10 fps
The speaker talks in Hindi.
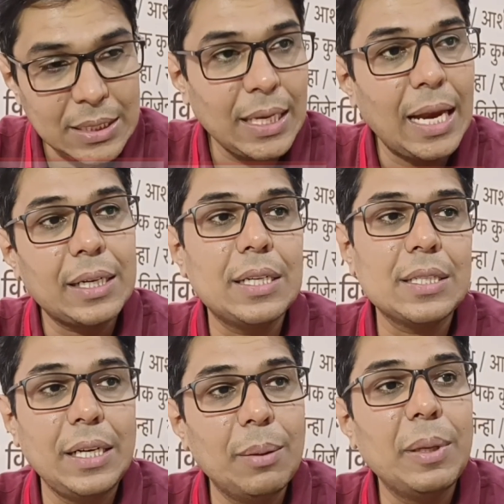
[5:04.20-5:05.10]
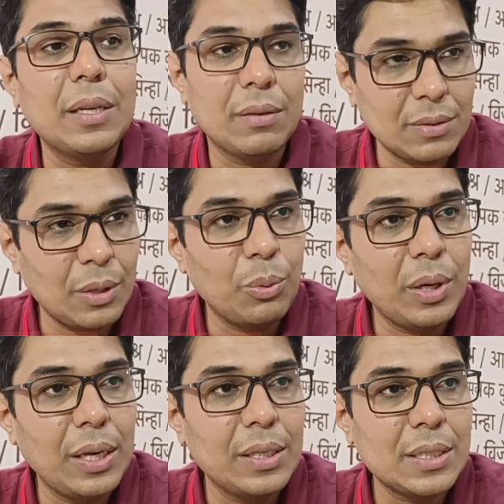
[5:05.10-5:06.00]
अच्छे एक्टर्स की डबिंग
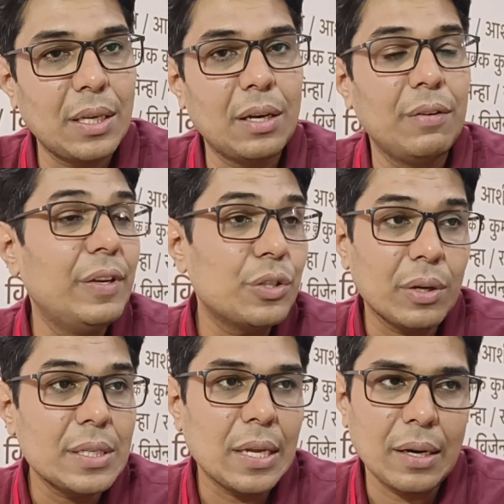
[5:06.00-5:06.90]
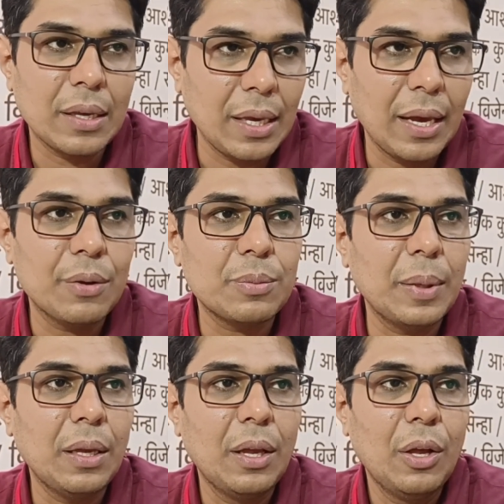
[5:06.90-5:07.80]
ज़रूरी है जैसे रणवीर शौरी सर ने किया है उसमें